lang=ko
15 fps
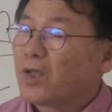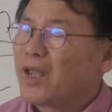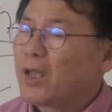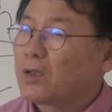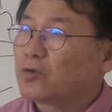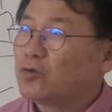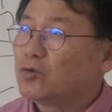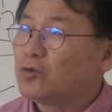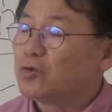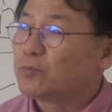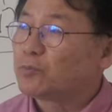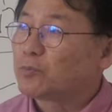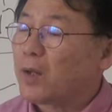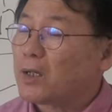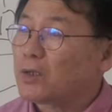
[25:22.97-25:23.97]

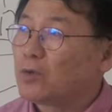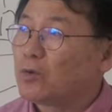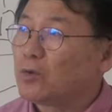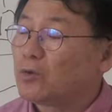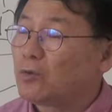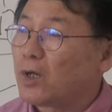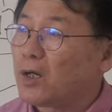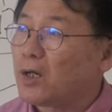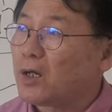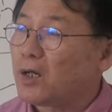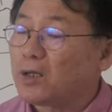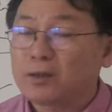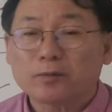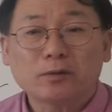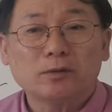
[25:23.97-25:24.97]
애굽
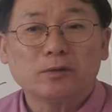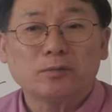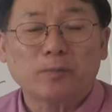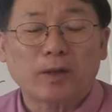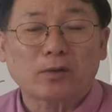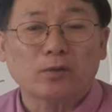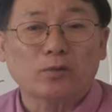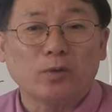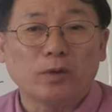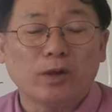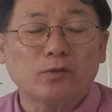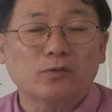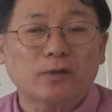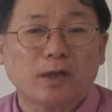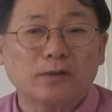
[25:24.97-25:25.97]
바로와 그 바로
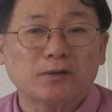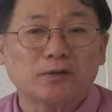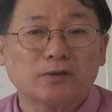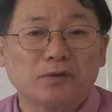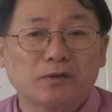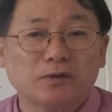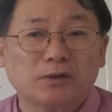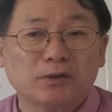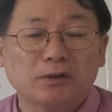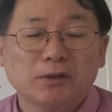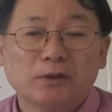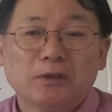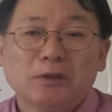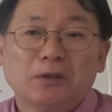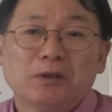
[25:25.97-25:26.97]
노예로 사는 것이
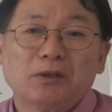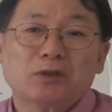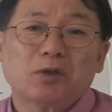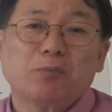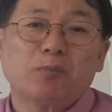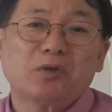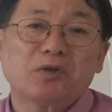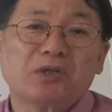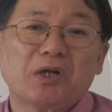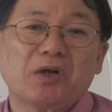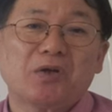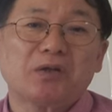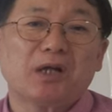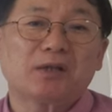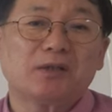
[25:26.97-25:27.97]
첫 번째
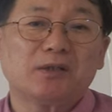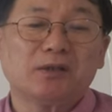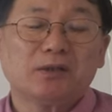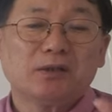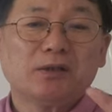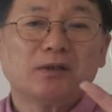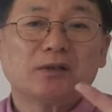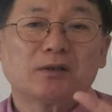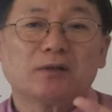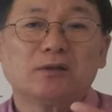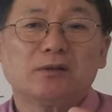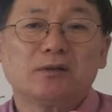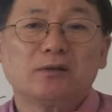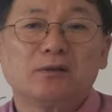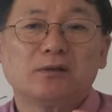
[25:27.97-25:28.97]
언약의
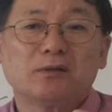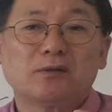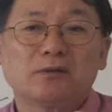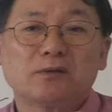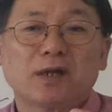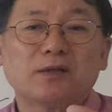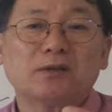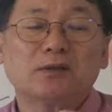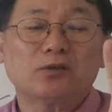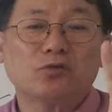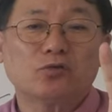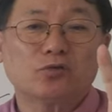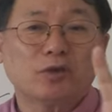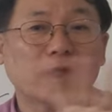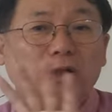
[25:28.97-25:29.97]
그
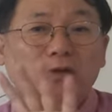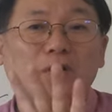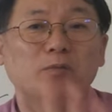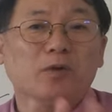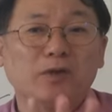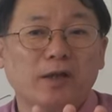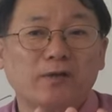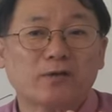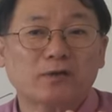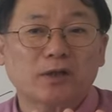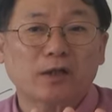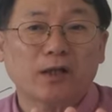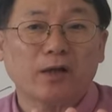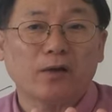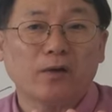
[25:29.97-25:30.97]
상징으로 제가 설명을
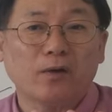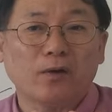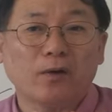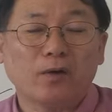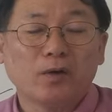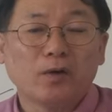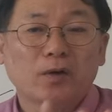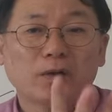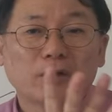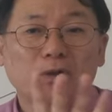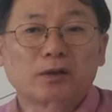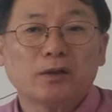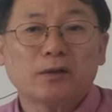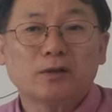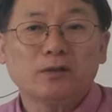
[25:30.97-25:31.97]
했었잖아요.
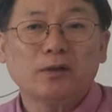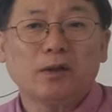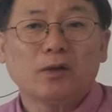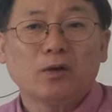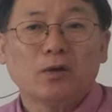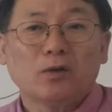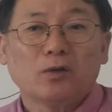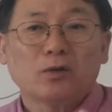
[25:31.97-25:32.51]
네. 근데